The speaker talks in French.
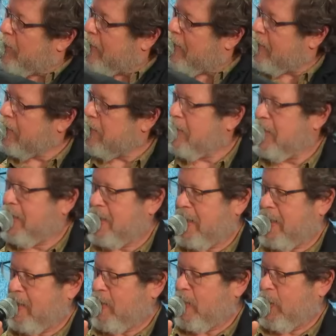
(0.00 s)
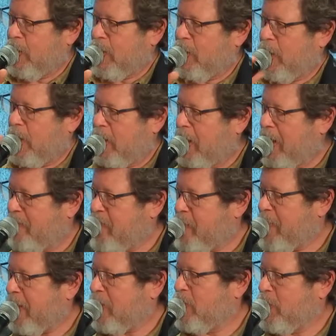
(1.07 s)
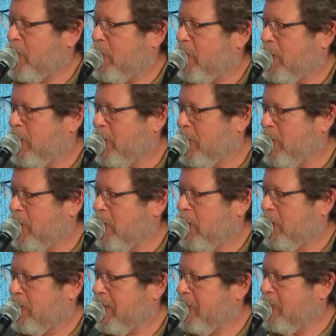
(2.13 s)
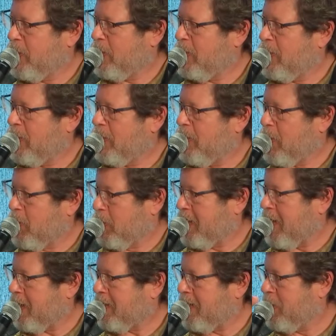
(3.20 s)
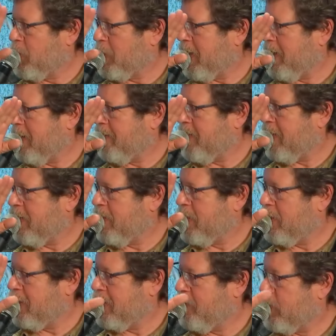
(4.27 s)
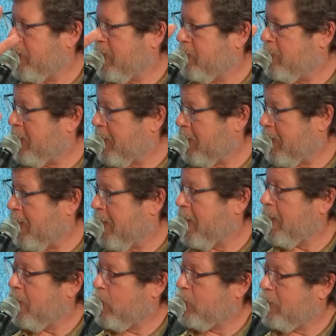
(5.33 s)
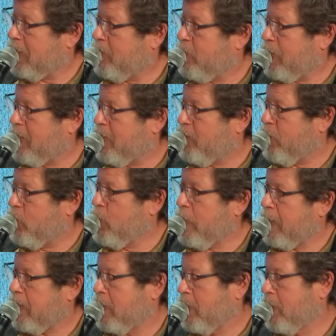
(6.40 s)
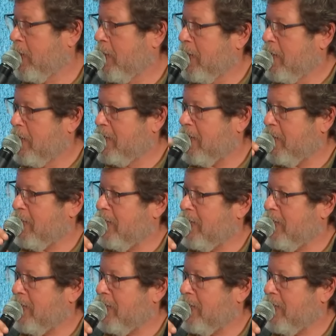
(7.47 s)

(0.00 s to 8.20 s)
quelqu'un qui disait qu'elle euh, avait perdu euh, une lentille de, contact et donc elle avait un œil qui voyait bien clair et l'autre qui voyait flou et que ça